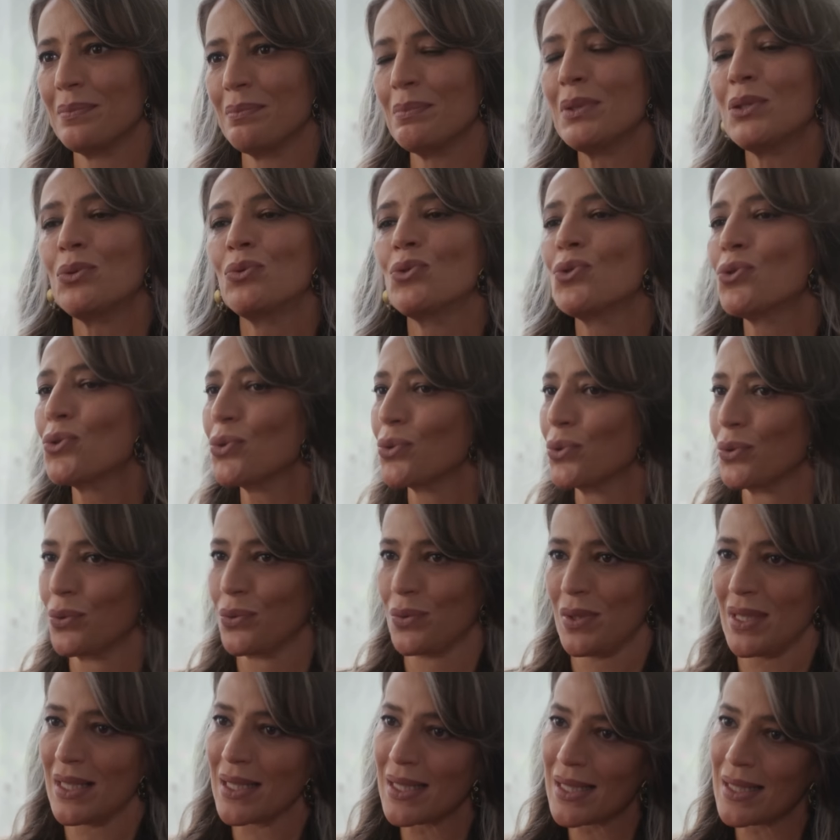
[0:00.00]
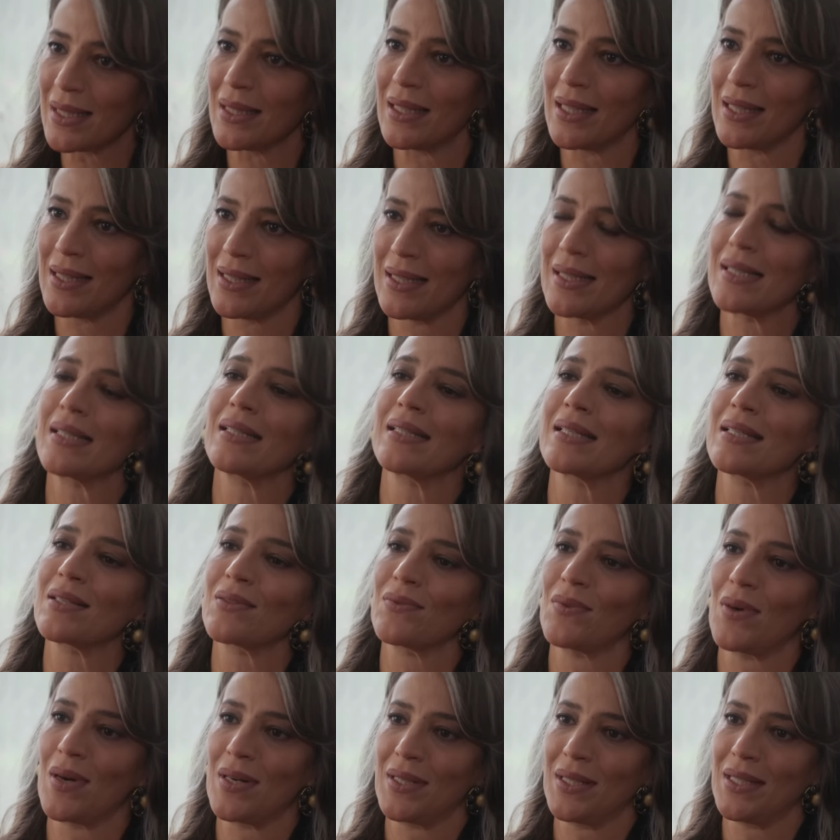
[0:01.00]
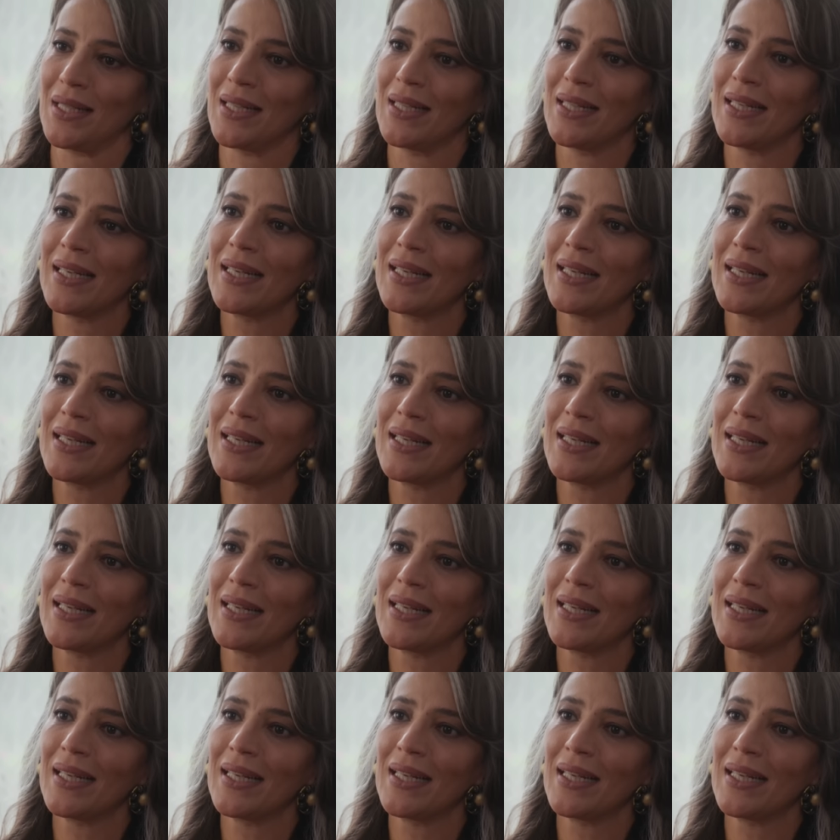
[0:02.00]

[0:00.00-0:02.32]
Bir düşünün, sizin de kızınız var.